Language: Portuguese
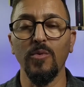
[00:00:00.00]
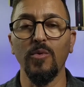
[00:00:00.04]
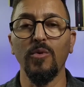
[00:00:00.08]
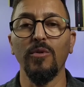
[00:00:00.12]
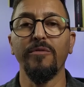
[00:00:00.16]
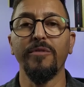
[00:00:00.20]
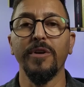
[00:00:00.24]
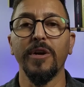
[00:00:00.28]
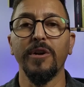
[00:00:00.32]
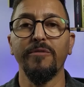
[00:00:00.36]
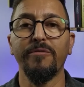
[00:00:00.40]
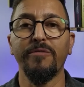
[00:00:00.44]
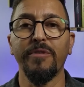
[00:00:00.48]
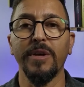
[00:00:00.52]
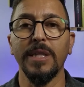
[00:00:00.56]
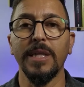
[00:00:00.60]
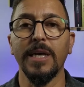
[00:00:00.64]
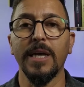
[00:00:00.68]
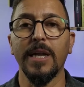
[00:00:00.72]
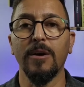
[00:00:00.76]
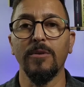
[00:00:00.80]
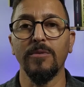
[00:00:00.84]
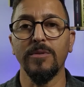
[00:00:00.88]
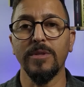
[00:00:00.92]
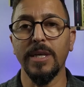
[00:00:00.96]
o governo
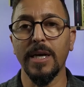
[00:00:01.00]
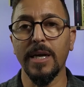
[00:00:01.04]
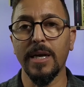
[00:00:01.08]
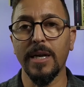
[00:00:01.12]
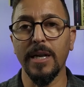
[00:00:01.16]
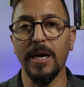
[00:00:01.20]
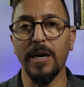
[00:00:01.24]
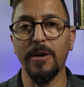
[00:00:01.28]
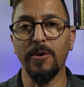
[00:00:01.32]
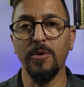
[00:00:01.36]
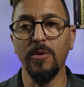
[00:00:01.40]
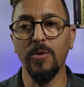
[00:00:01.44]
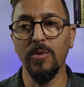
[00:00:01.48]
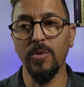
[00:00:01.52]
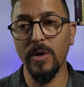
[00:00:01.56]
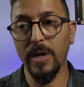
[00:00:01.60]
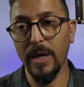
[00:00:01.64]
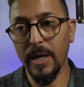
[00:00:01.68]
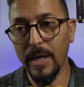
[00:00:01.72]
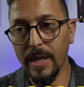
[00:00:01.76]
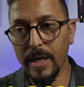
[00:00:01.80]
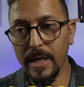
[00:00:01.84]
federal declarou